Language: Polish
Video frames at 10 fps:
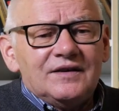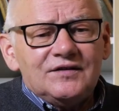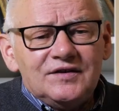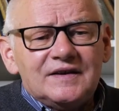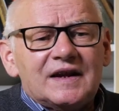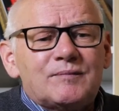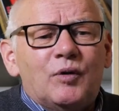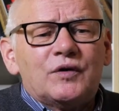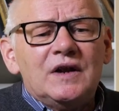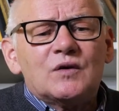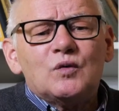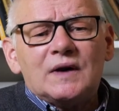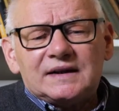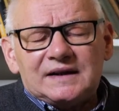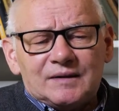Dzidek po
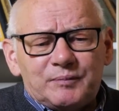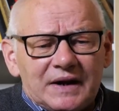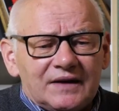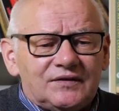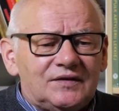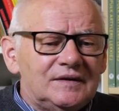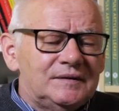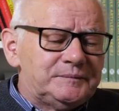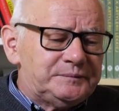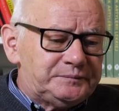kilku latach pracy